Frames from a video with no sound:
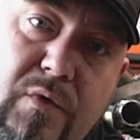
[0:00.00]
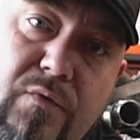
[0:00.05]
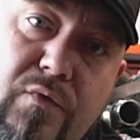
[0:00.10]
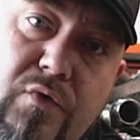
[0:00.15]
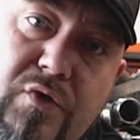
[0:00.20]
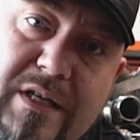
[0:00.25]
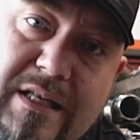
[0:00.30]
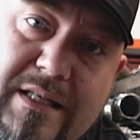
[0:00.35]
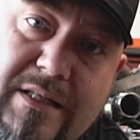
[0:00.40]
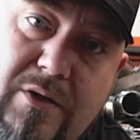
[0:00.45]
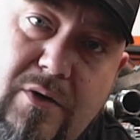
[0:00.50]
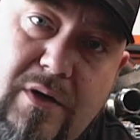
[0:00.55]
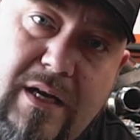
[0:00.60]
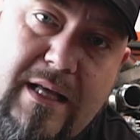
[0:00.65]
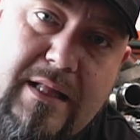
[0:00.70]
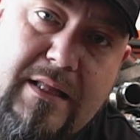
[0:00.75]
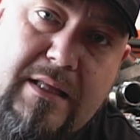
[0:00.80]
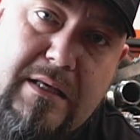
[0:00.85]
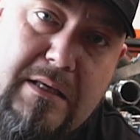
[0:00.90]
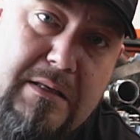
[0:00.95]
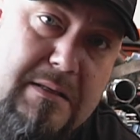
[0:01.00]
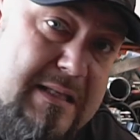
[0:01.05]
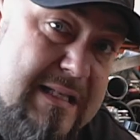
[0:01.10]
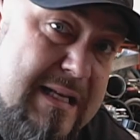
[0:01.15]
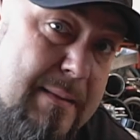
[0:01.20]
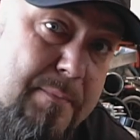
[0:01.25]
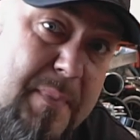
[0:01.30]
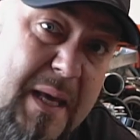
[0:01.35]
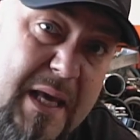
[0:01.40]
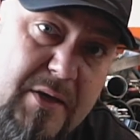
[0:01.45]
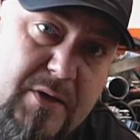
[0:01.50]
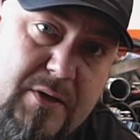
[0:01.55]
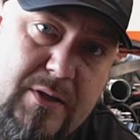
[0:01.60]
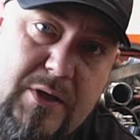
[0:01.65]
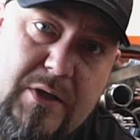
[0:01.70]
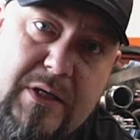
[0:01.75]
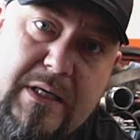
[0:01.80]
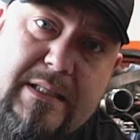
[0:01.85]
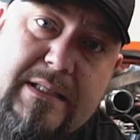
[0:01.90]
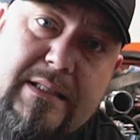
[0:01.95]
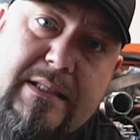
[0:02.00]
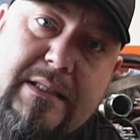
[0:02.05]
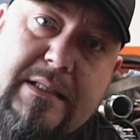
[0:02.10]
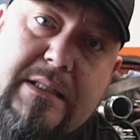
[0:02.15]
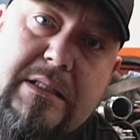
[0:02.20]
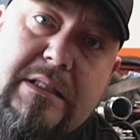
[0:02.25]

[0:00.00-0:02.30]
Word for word: 20-letni za 5 tysięcy,